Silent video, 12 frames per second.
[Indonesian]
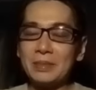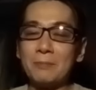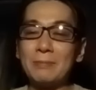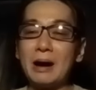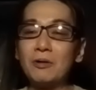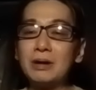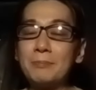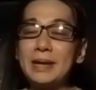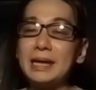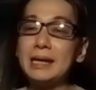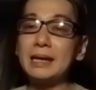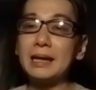mau
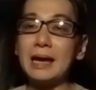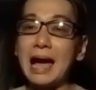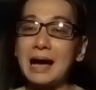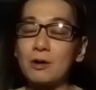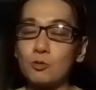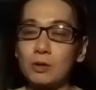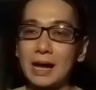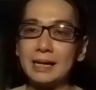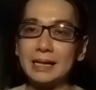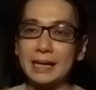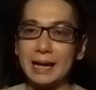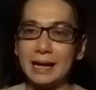lebih
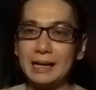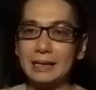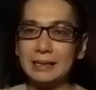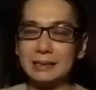akurat ya